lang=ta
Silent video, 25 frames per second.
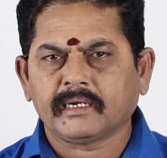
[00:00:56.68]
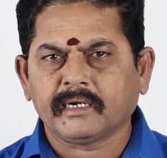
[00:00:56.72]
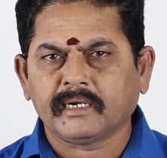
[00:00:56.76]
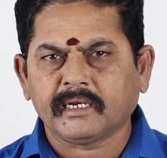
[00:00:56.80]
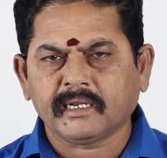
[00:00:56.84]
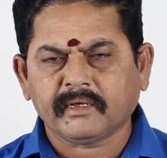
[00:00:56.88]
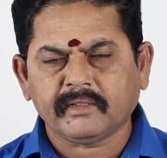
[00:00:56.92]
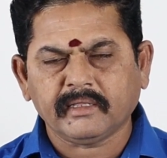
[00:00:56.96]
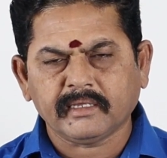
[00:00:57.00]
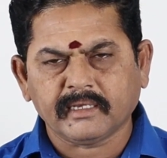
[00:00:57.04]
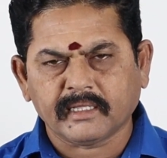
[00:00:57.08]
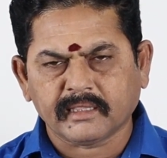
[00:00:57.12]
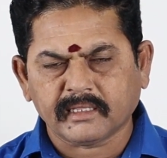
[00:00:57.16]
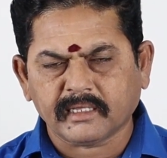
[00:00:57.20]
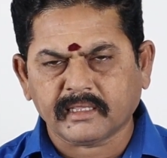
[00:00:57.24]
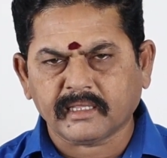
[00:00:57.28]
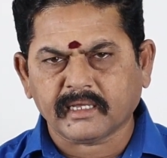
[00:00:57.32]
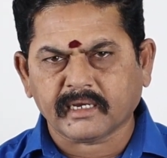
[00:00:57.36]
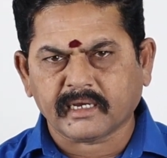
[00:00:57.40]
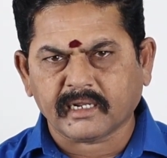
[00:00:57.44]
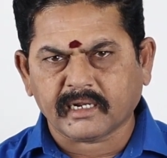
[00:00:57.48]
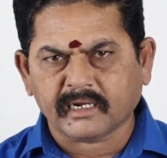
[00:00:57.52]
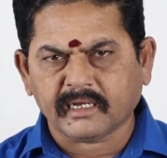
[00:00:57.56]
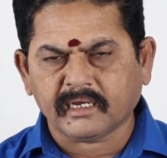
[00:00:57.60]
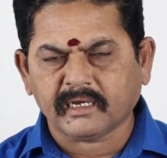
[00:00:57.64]
ரெண்டாவது
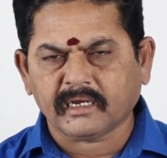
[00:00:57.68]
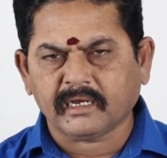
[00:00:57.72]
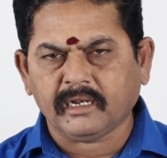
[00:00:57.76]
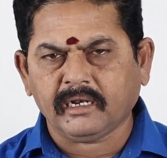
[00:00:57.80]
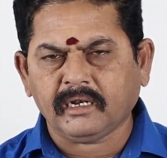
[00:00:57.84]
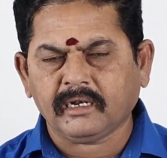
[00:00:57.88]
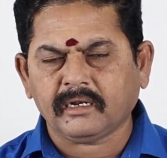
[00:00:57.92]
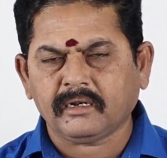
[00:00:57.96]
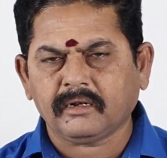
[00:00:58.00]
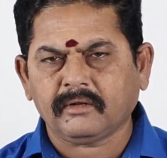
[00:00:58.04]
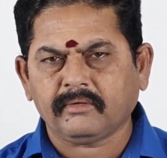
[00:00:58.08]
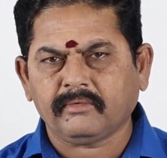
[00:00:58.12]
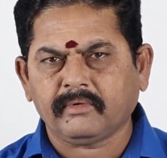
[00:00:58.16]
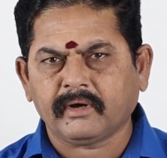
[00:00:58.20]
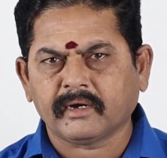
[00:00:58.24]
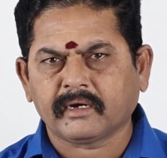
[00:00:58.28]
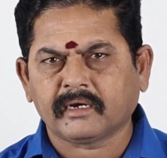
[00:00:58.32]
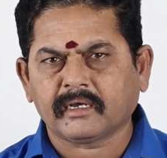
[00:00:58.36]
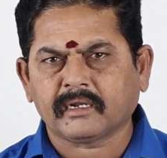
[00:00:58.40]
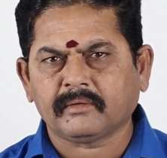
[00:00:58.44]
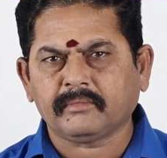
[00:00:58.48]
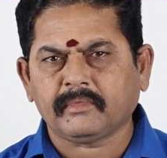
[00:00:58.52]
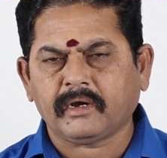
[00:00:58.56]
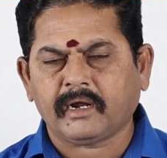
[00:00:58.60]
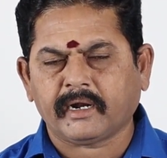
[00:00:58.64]
எந்தெந்த கிரகங்கள்
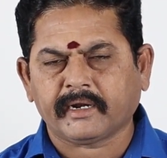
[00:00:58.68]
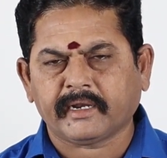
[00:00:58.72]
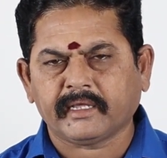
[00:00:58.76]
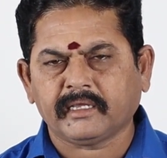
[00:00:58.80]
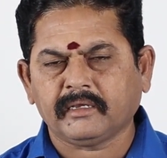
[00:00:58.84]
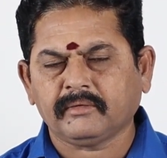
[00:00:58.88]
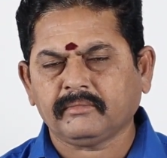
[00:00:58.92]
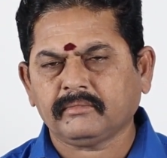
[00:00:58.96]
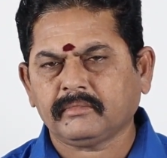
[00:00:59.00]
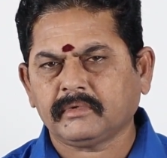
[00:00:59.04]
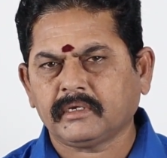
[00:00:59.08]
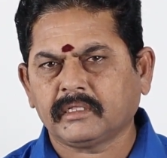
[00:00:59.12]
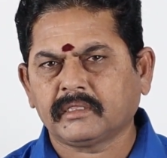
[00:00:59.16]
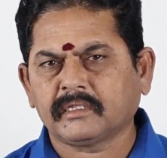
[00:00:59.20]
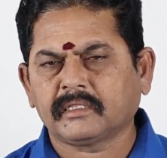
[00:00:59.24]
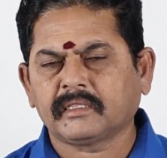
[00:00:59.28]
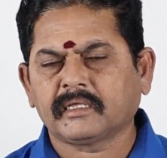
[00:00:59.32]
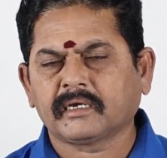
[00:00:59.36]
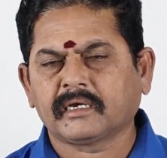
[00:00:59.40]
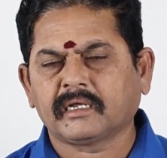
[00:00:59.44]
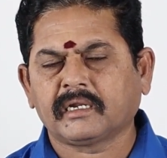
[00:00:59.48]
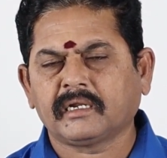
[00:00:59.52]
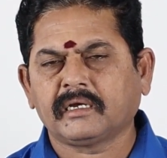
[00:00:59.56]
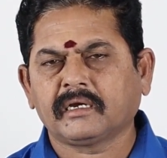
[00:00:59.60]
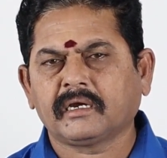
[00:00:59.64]
வக்ரம் அடையும்
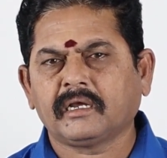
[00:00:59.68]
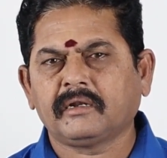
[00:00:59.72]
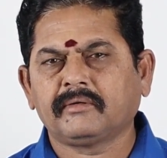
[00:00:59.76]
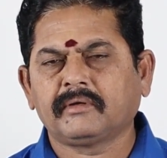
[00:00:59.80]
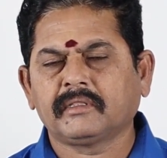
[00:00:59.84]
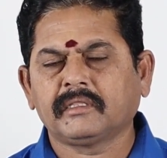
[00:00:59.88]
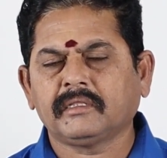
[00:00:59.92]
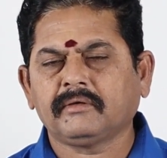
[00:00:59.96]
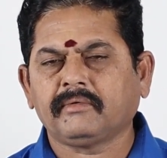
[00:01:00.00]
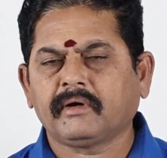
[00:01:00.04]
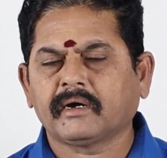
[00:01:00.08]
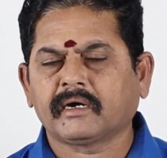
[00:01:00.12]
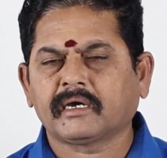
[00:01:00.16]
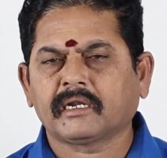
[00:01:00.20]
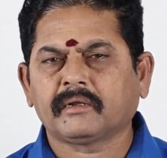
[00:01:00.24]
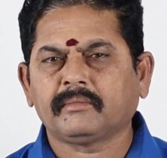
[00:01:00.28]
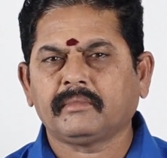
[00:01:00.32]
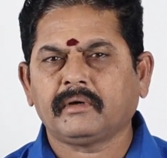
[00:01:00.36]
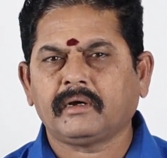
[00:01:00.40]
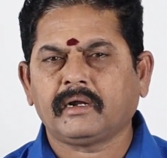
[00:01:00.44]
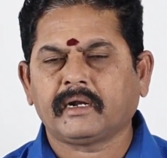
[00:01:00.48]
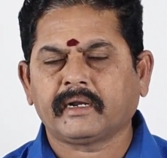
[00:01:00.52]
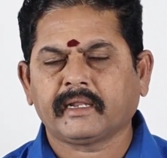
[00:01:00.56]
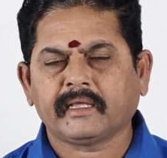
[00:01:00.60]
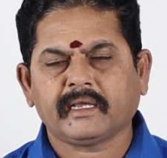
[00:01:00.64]
எந்தெந்த கிரகங்கள் வந்து
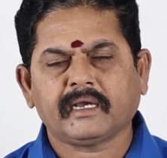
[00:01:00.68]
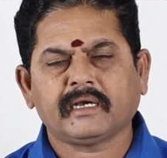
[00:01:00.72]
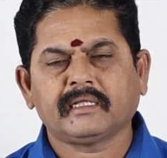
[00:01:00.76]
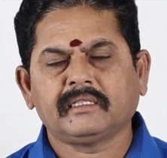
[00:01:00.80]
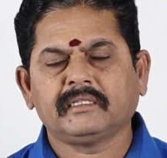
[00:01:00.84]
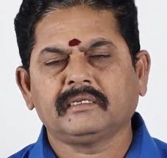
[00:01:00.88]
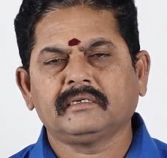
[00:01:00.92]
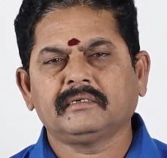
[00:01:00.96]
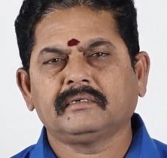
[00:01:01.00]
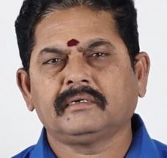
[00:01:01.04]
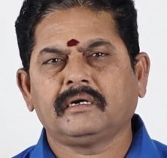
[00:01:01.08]
வக்ரம் அடையாது